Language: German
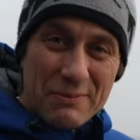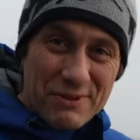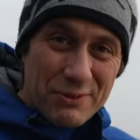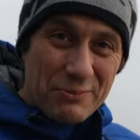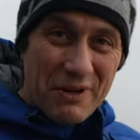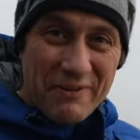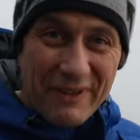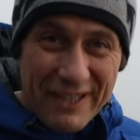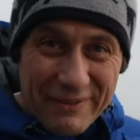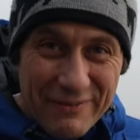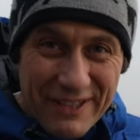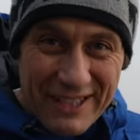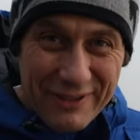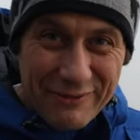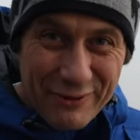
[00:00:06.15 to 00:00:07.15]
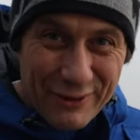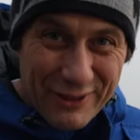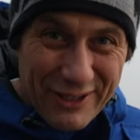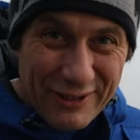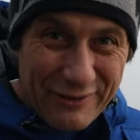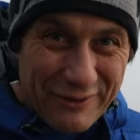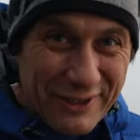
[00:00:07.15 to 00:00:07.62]
Superweitwinkel
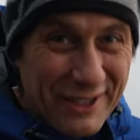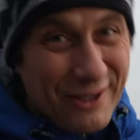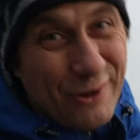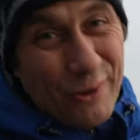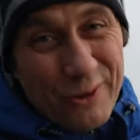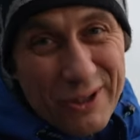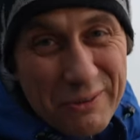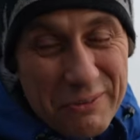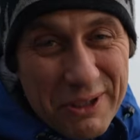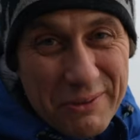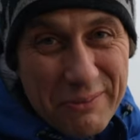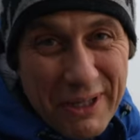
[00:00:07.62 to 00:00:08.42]
fotografieren oder mit